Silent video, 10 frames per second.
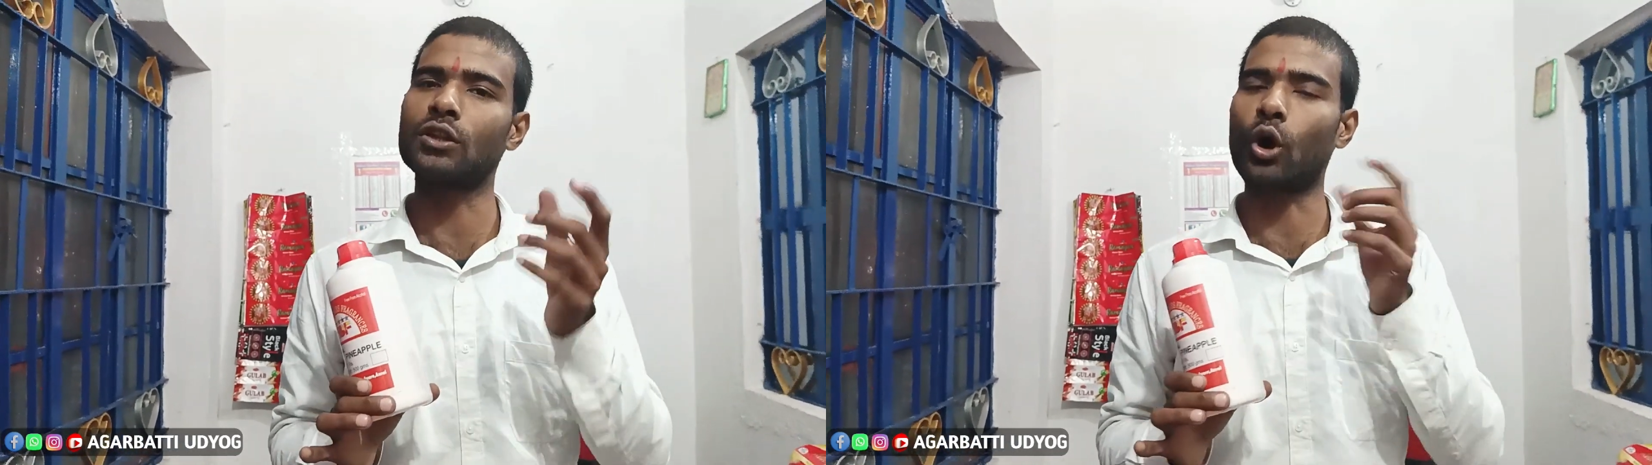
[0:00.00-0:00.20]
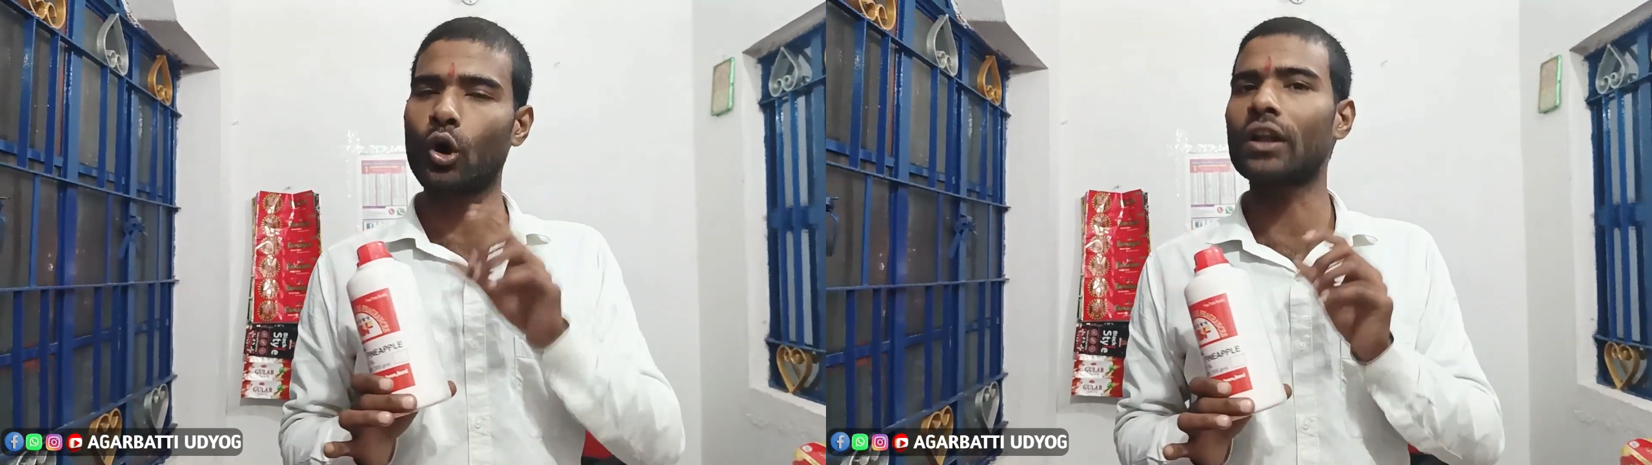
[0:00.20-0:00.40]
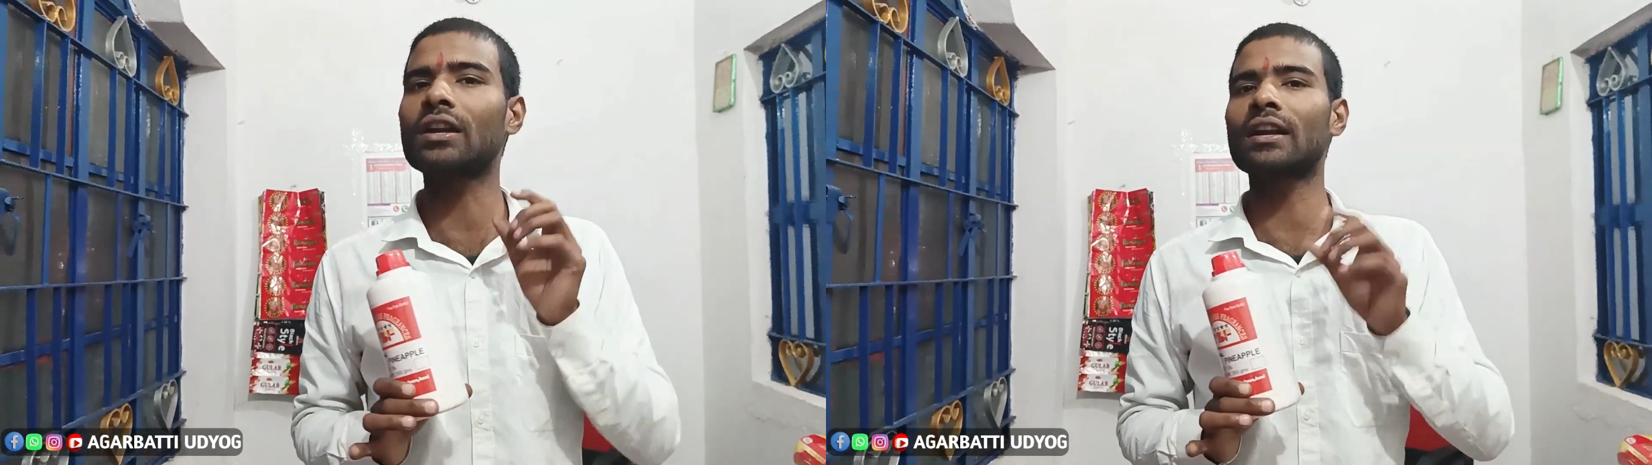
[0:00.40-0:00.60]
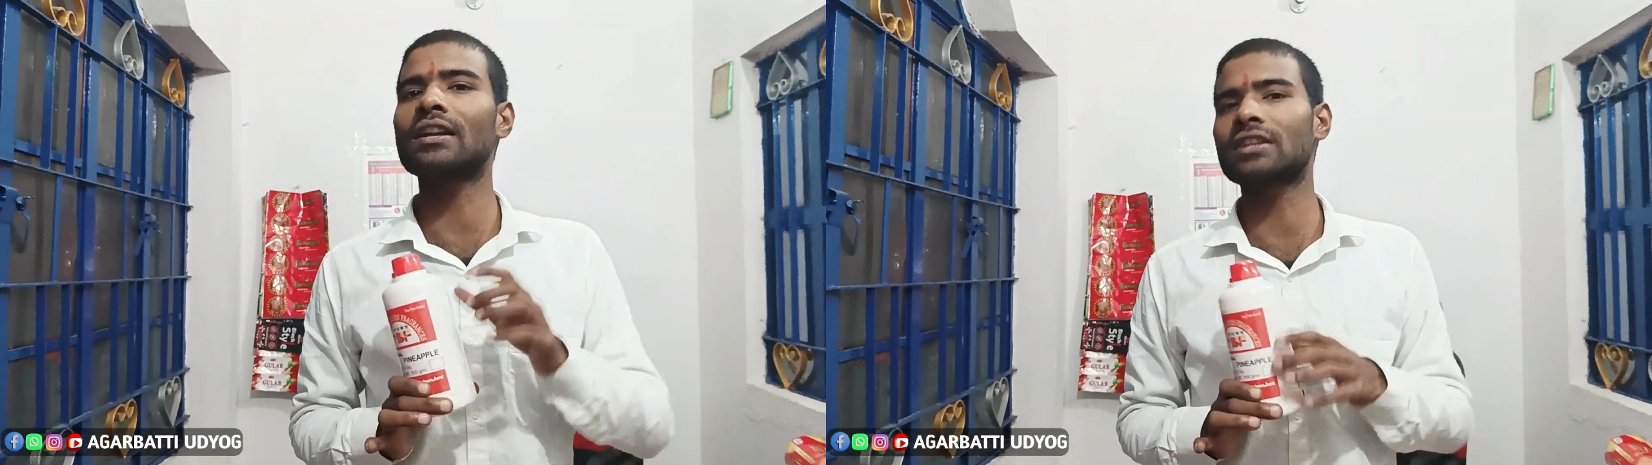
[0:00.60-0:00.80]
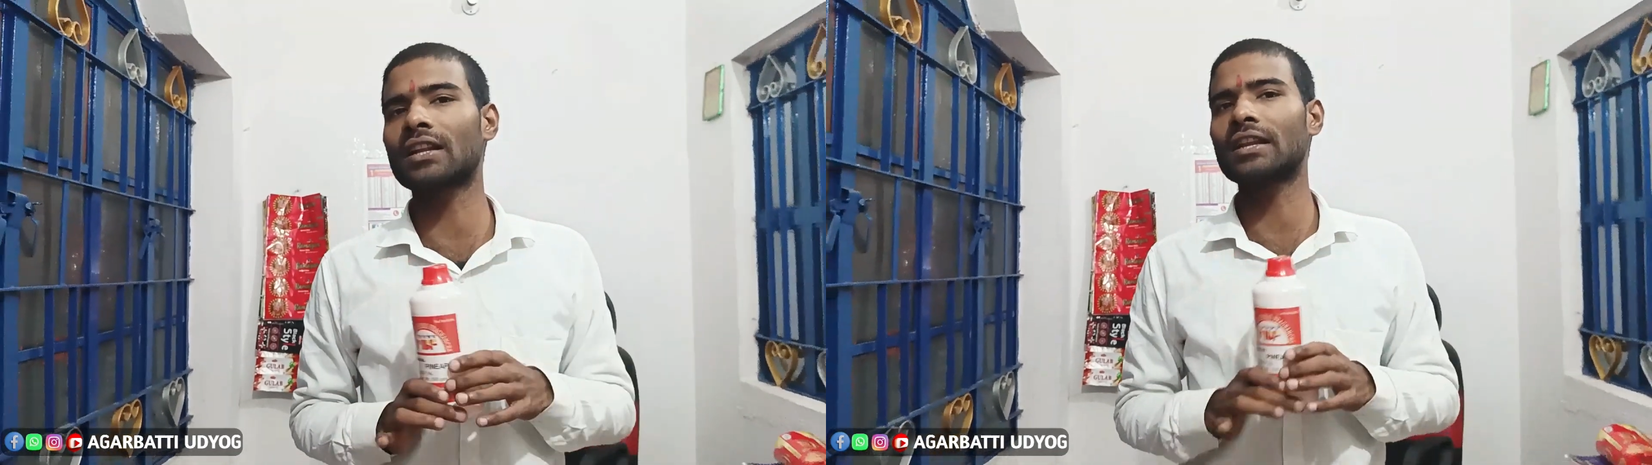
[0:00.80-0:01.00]
यदि ऑर्डर
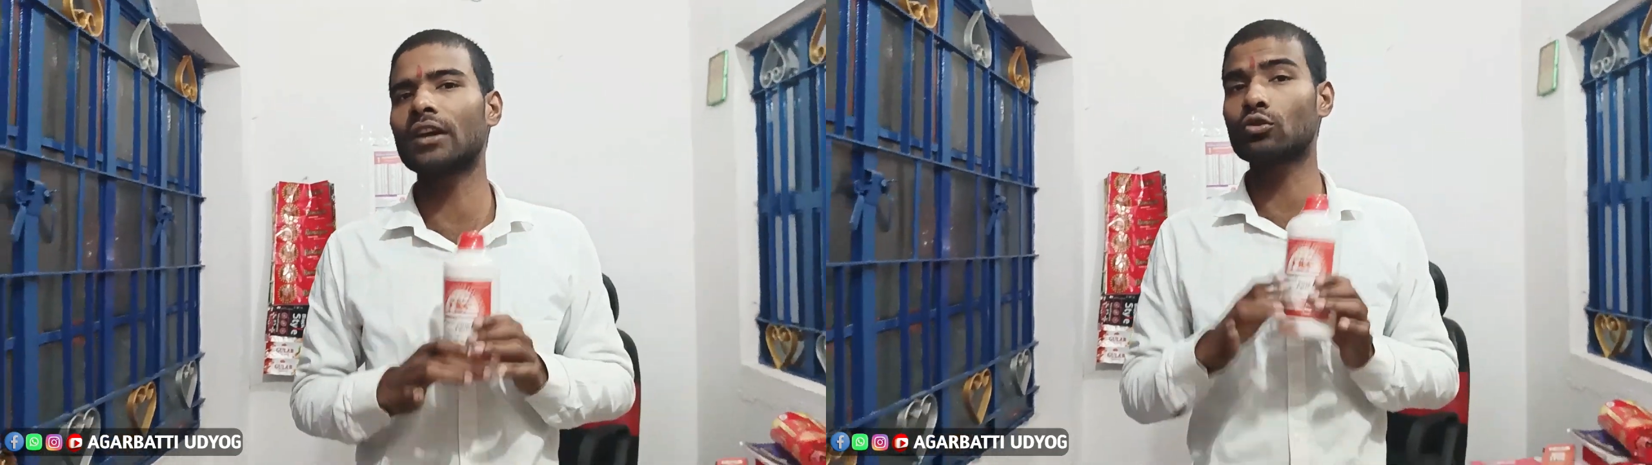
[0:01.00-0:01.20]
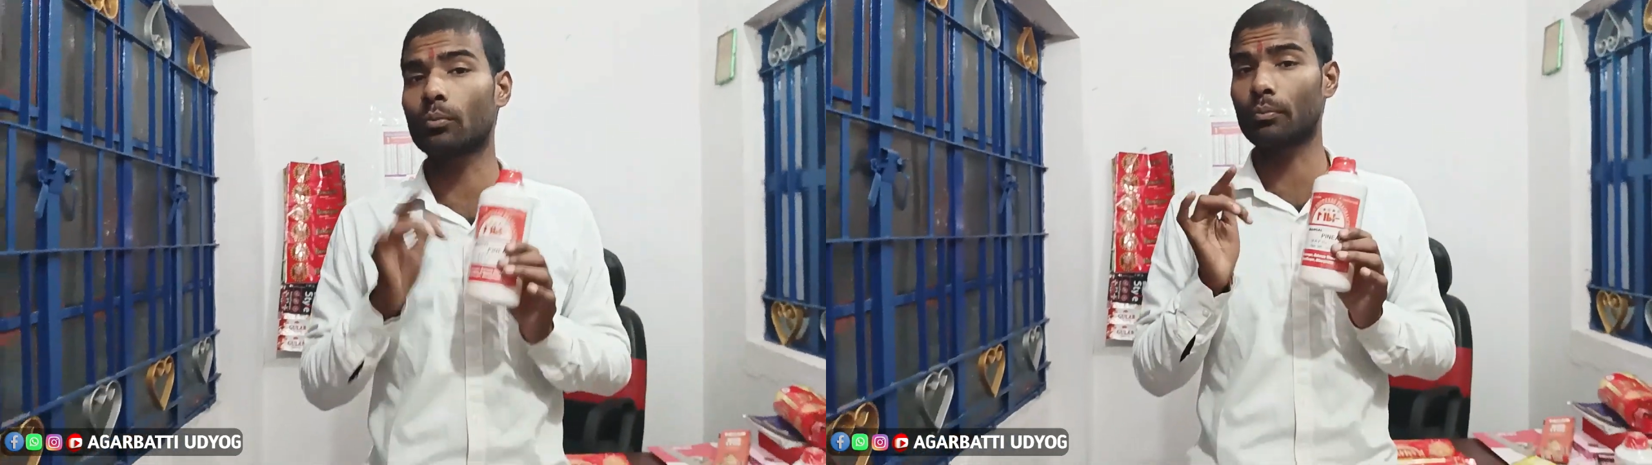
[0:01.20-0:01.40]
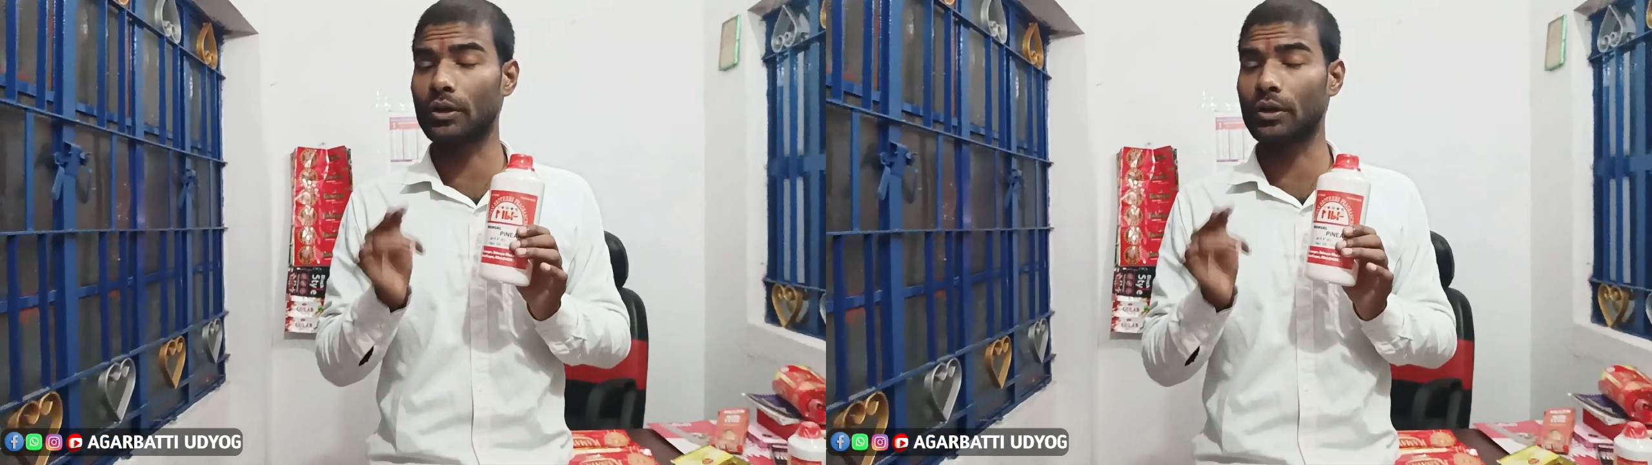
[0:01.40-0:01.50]
करना चाहते हैं तो